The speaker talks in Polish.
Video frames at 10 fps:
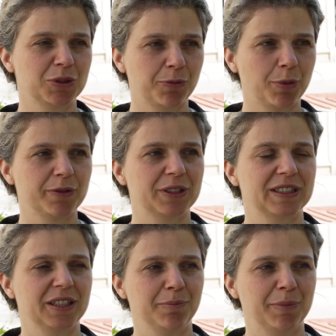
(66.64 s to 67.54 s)
być wpływ
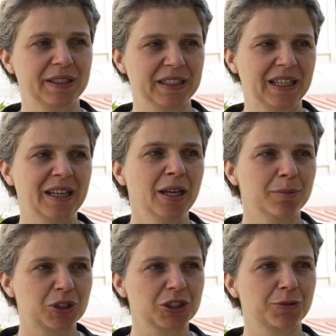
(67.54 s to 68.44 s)
TTIP na
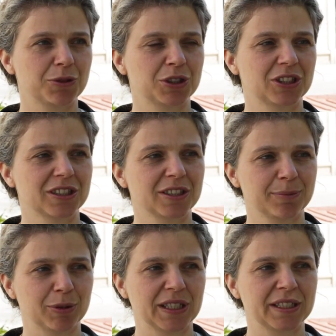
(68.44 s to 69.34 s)
przyszłość
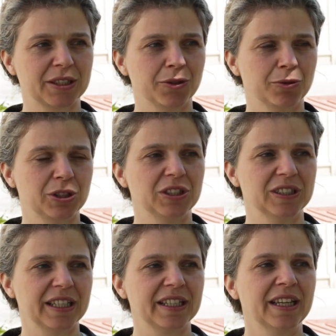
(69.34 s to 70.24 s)
gospodarki
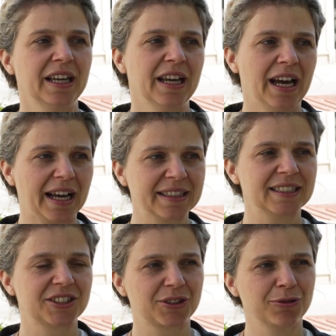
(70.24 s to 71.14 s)
unijnej, a
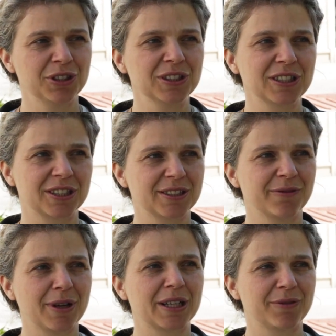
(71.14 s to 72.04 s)
nas szczególnie
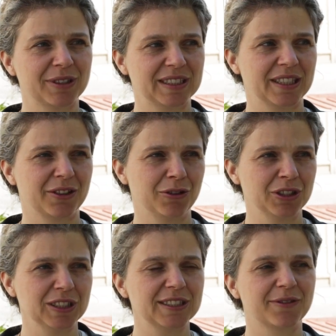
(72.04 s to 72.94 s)
interesowała kwestia
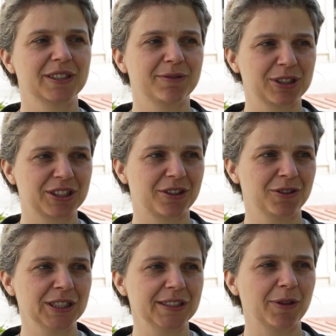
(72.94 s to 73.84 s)
rolnictwa, zwłaszcza
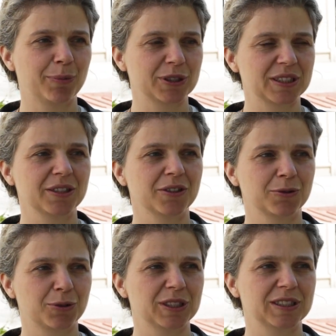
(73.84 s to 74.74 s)
rolnictwa polskiego, które